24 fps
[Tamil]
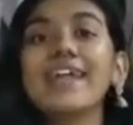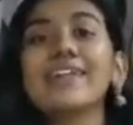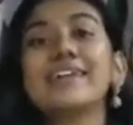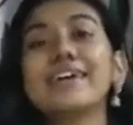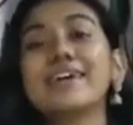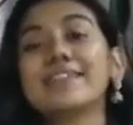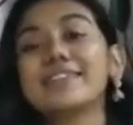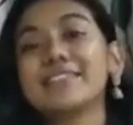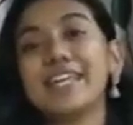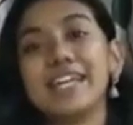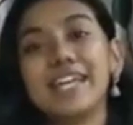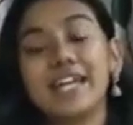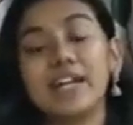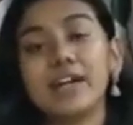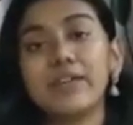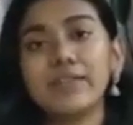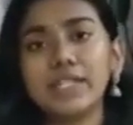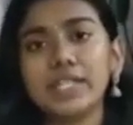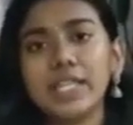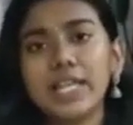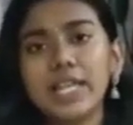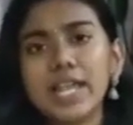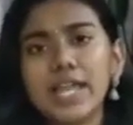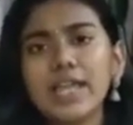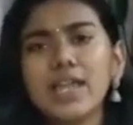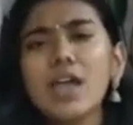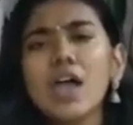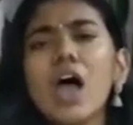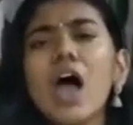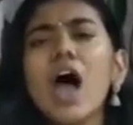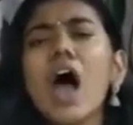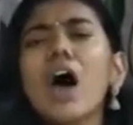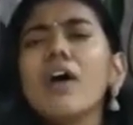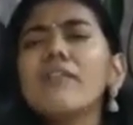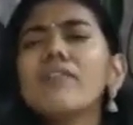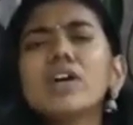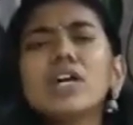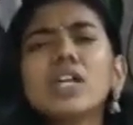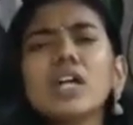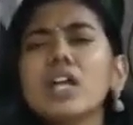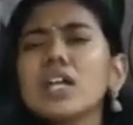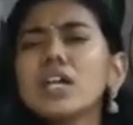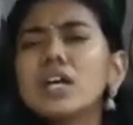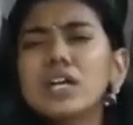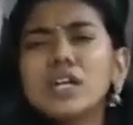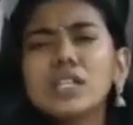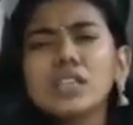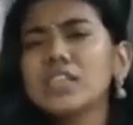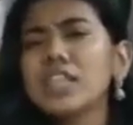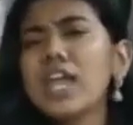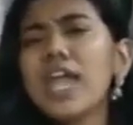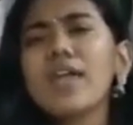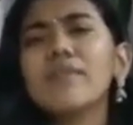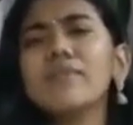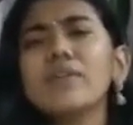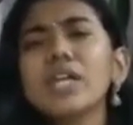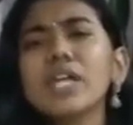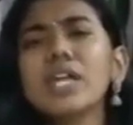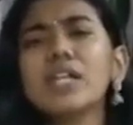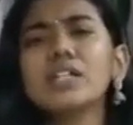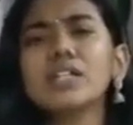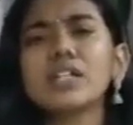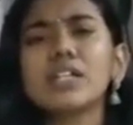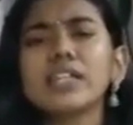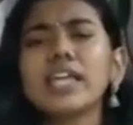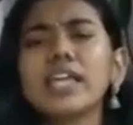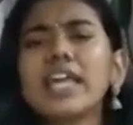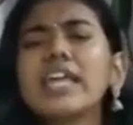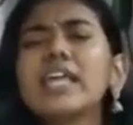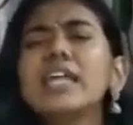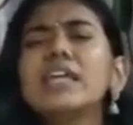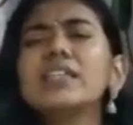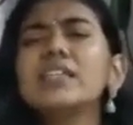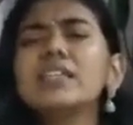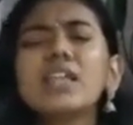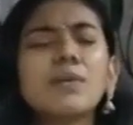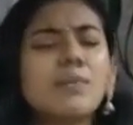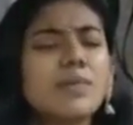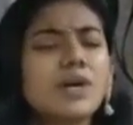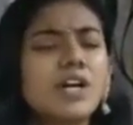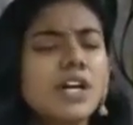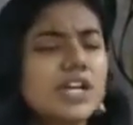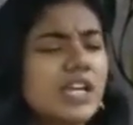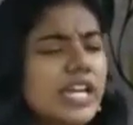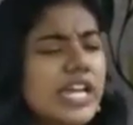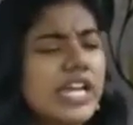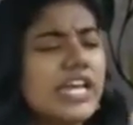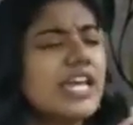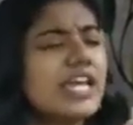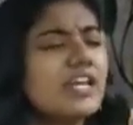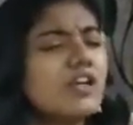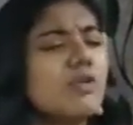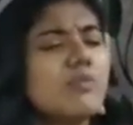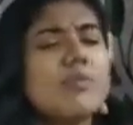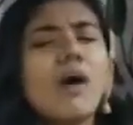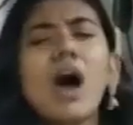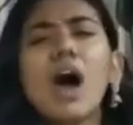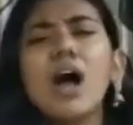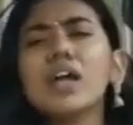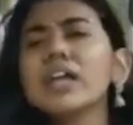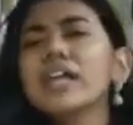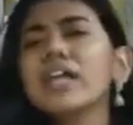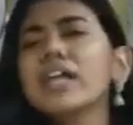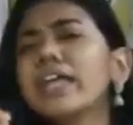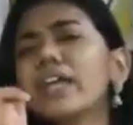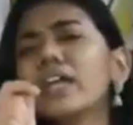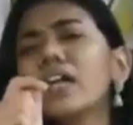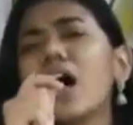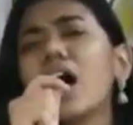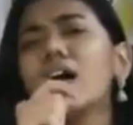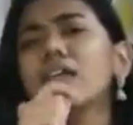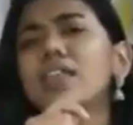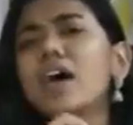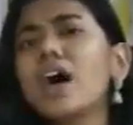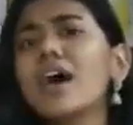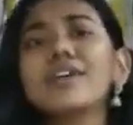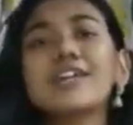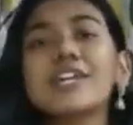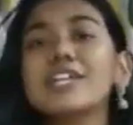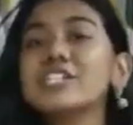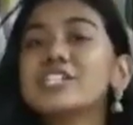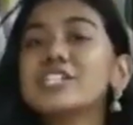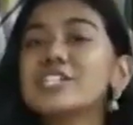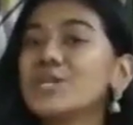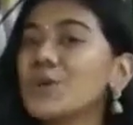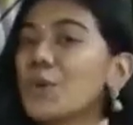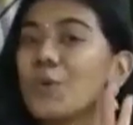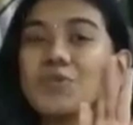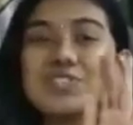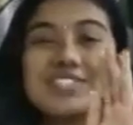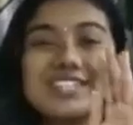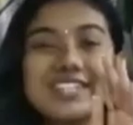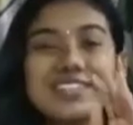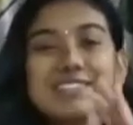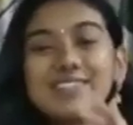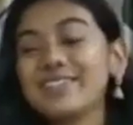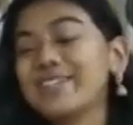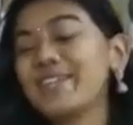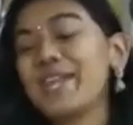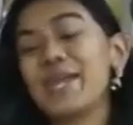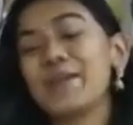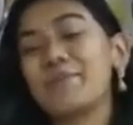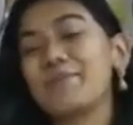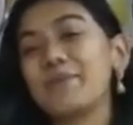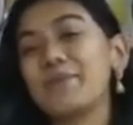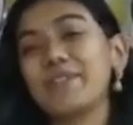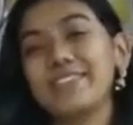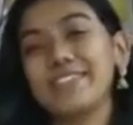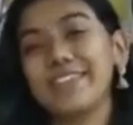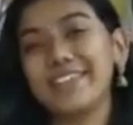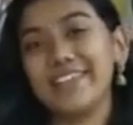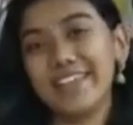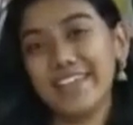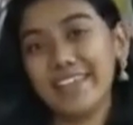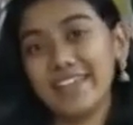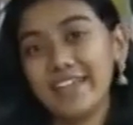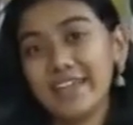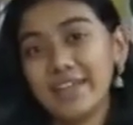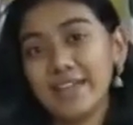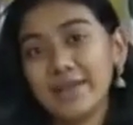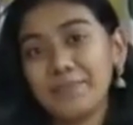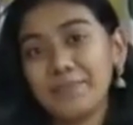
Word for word: கேட்க தயங்குவதில்லை அவர்களுக்கு தேவை என்றதை இது நமக்கு கிடைக்குமா கிடைக்காதா என்று யோசித்து கேட்பதில்லை